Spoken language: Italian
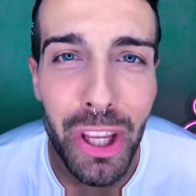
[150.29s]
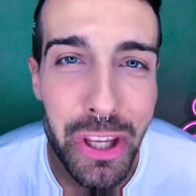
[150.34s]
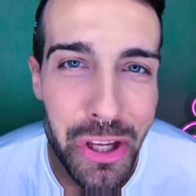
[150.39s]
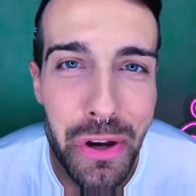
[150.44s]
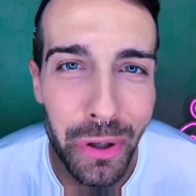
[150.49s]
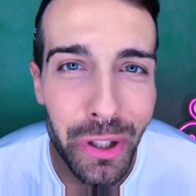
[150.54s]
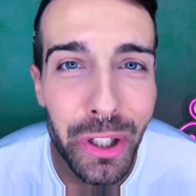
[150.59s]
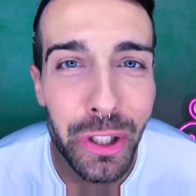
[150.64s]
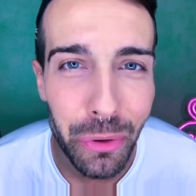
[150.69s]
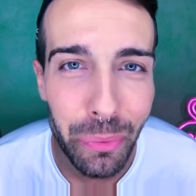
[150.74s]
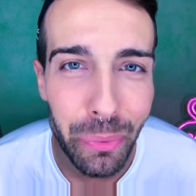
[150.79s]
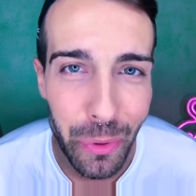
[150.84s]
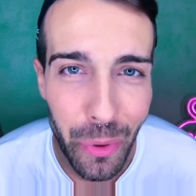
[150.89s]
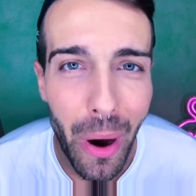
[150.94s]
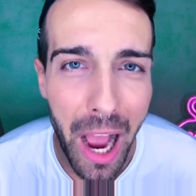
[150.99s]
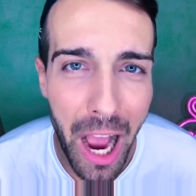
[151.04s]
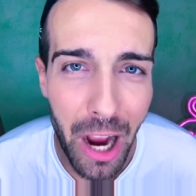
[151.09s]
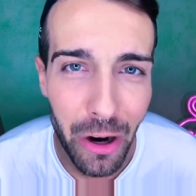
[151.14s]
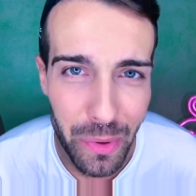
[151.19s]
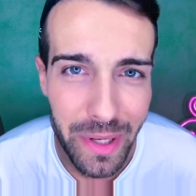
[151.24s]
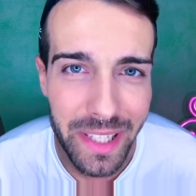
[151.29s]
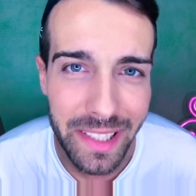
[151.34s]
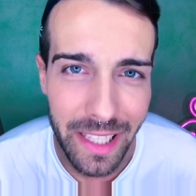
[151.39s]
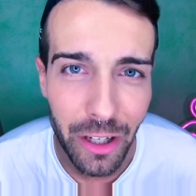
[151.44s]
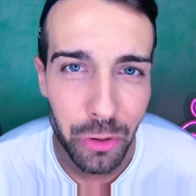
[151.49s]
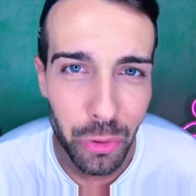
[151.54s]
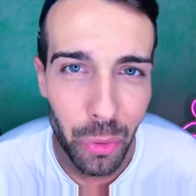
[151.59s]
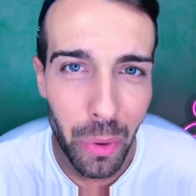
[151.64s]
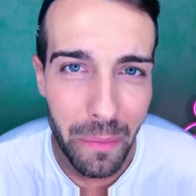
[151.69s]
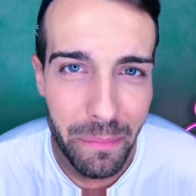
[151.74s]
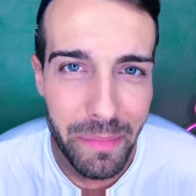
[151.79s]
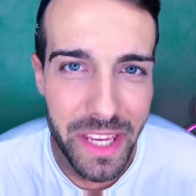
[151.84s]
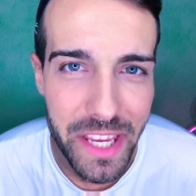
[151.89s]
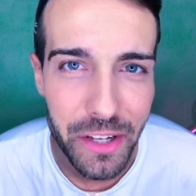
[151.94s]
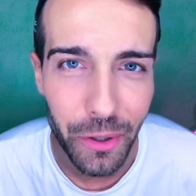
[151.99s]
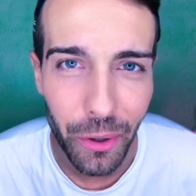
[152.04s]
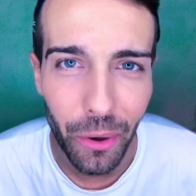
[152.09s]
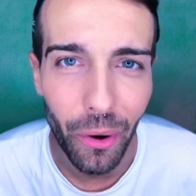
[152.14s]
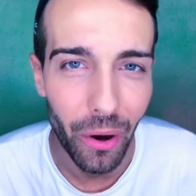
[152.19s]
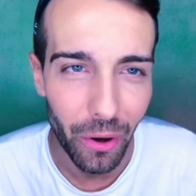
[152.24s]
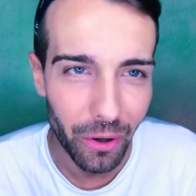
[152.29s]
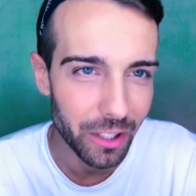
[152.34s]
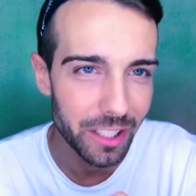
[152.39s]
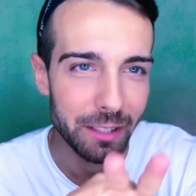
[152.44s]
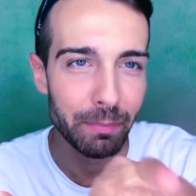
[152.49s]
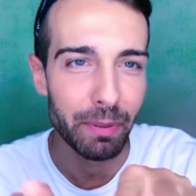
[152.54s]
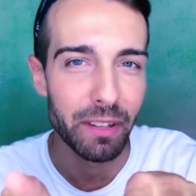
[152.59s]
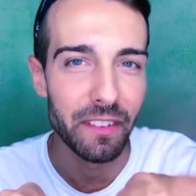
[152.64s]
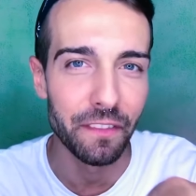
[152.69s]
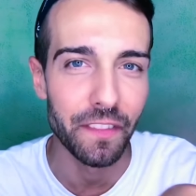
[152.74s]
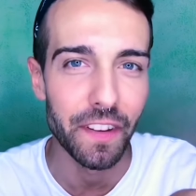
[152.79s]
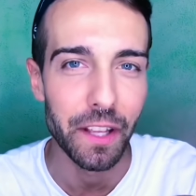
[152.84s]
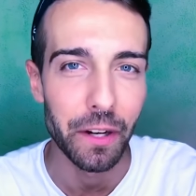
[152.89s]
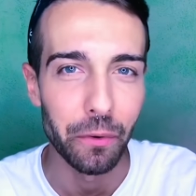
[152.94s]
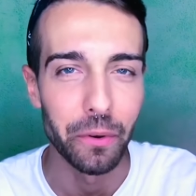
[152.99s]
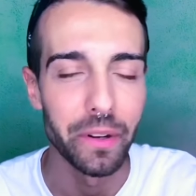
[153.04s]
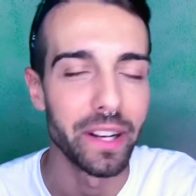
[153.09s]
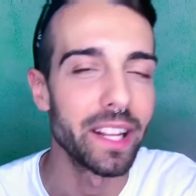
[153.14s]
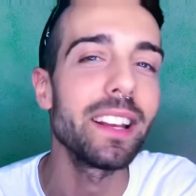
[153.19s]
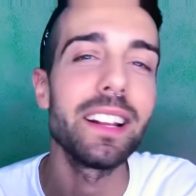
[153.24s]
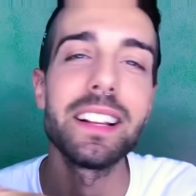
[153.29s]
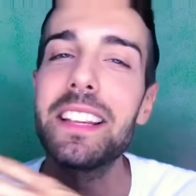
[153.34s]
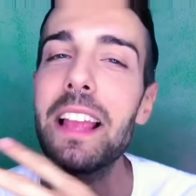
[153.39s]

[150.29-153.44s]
Io credo più a quest'altro amico spifferone.